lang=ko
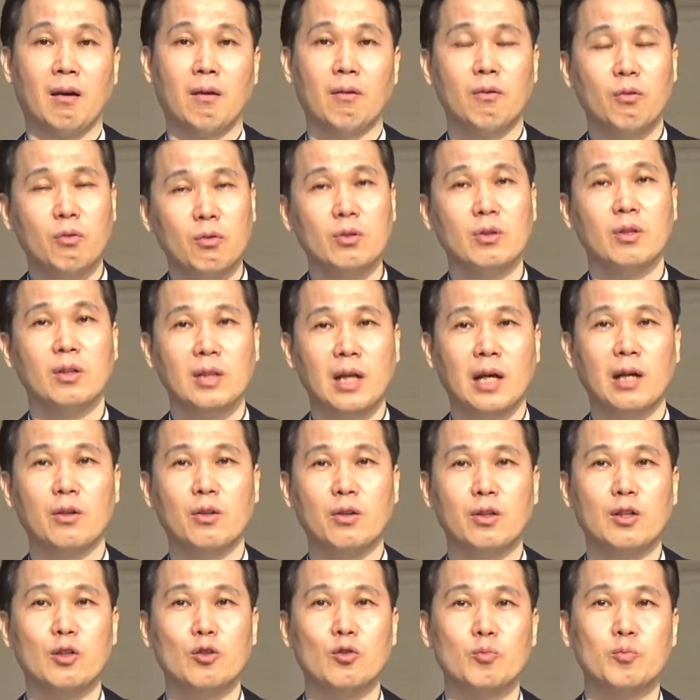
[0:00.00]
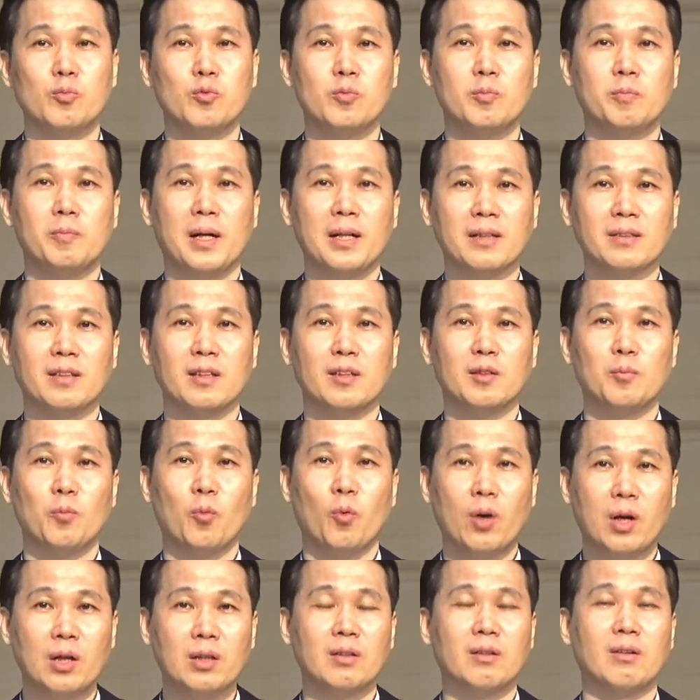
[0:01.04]
그러니까 당연히 유품 박스에는
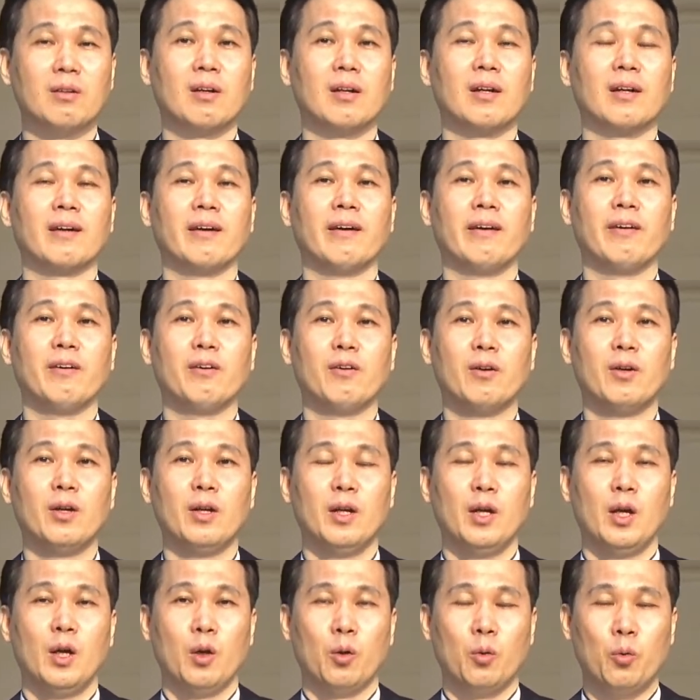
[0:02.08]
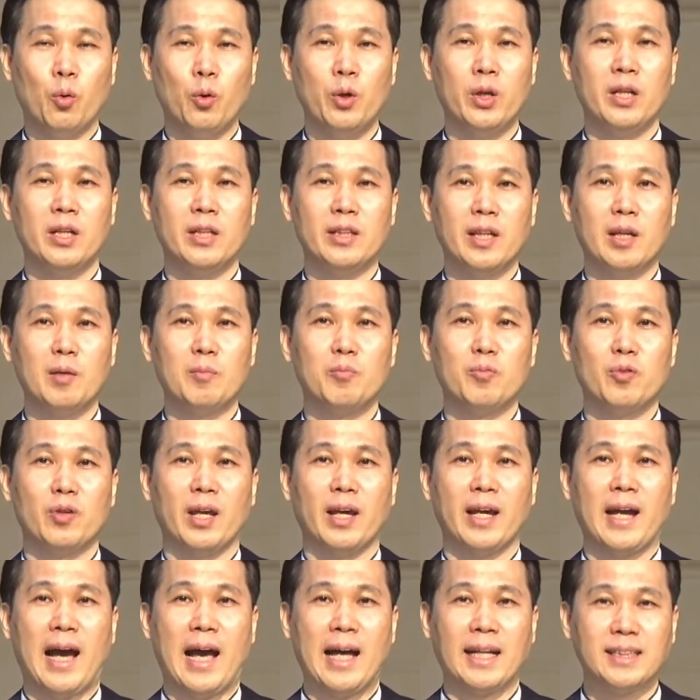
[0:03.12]
뭐가 들어갈까요? 고인이 된 분의
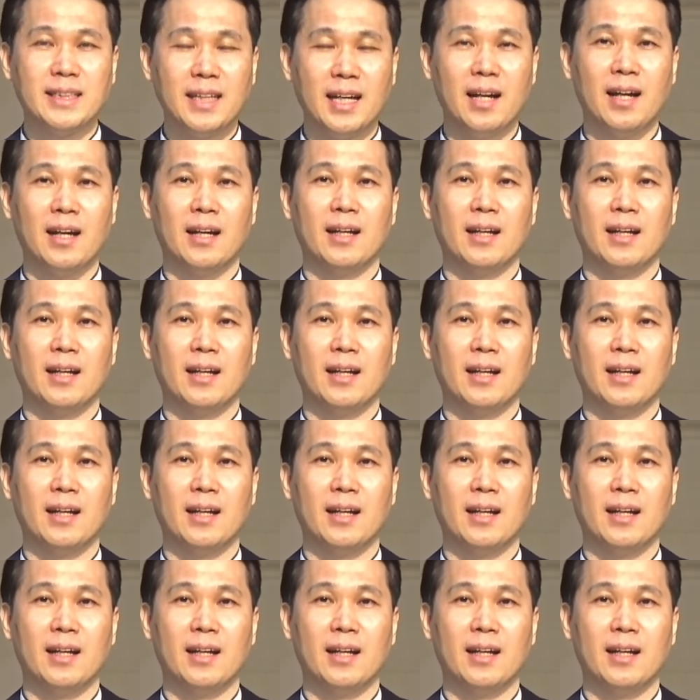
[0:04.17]
가장